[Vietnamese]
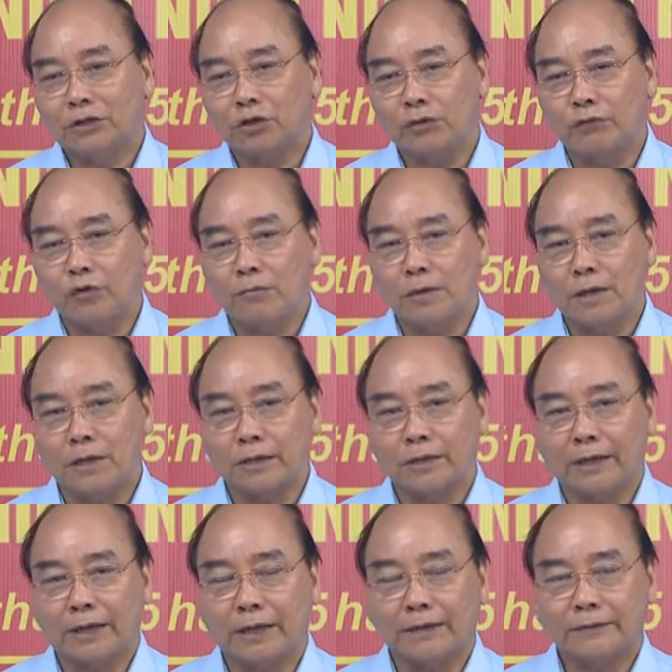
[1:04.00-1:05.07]
tôi vui mừng
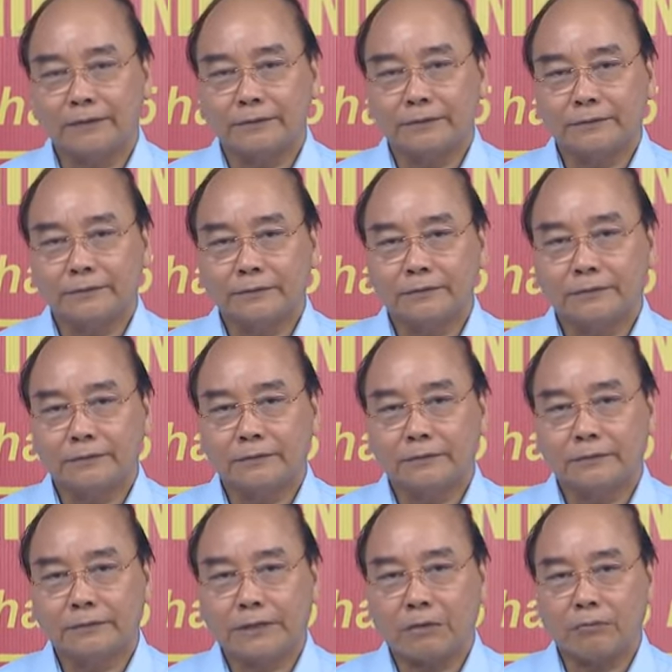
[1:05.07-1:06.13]
là
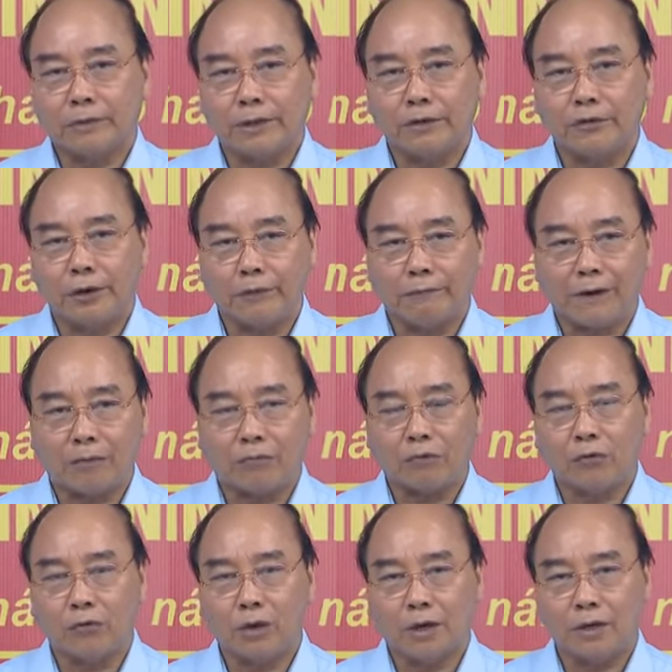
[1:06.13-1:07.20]
trong cái nguyện vọng
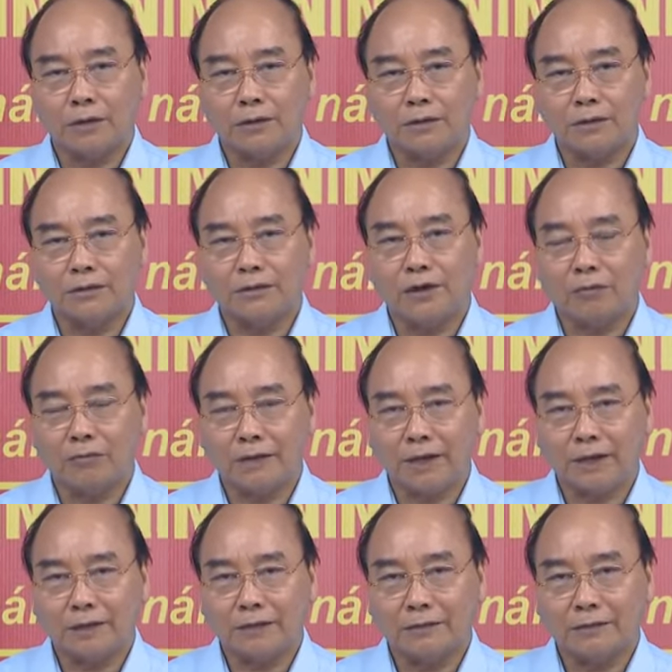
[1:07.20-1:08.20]
của người công nhân